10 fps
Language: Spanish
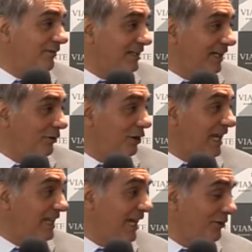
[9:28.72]
Farré, los
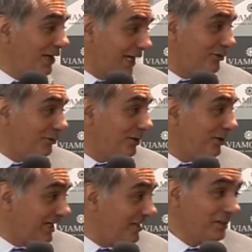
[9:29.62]
gladiadores que
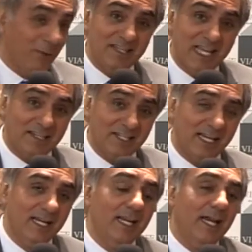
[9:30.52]
estuvieron en esa
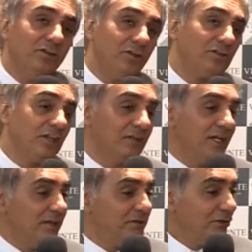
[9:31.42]
batalla. Entonces,
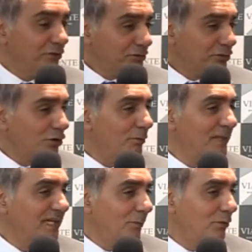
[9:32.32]
si nosotros
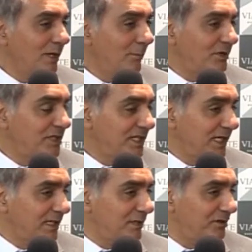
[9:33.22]
combinamos una
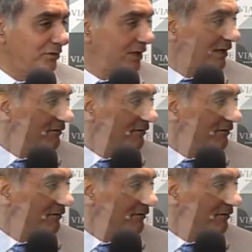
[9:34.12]
política de divisiones